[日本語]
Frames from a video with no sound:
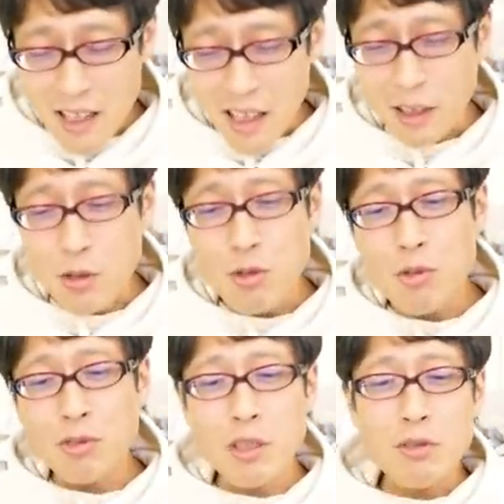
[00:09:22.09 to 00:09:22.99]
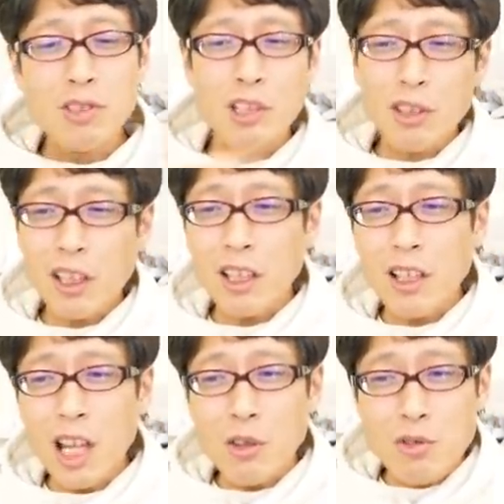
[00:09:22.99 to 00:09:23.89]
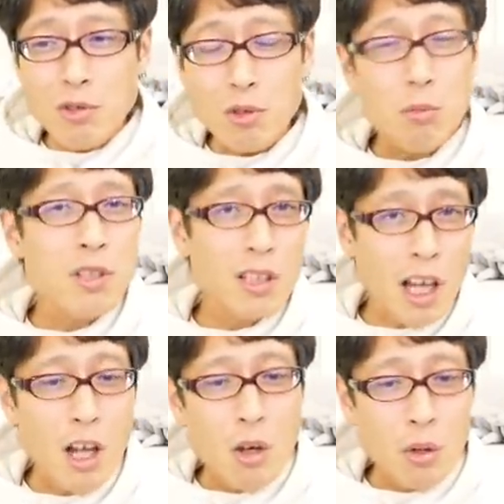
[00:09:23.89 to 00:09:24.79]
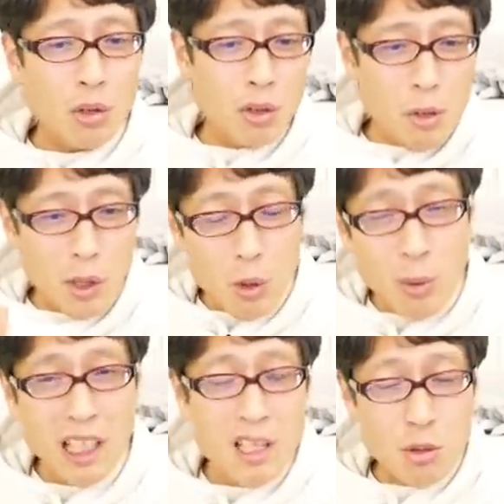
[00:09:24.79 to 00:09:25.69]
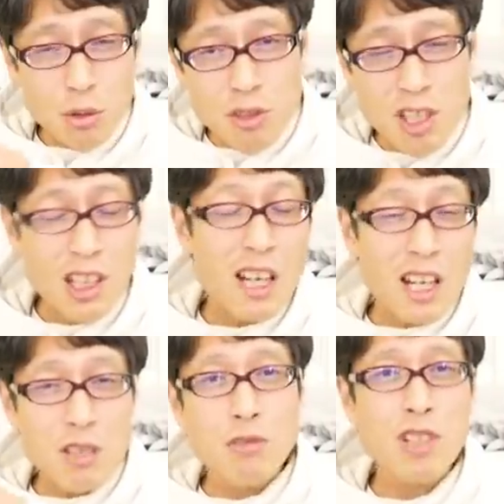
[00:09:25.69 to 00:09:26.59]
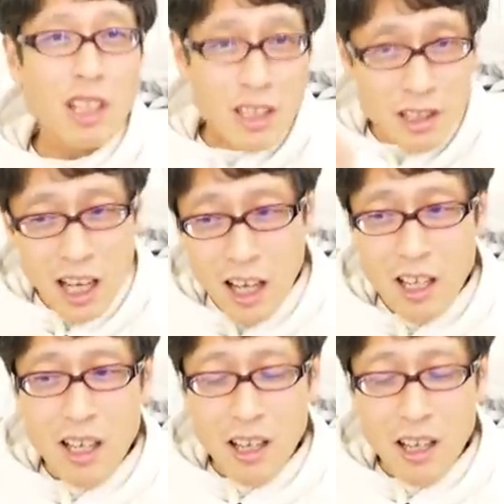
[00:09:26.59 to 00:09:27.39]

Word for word: だってじゅうおくえん食ってるだけで何の仕事もしてない、ほとんどまともな仕事してない連中じゃないですか。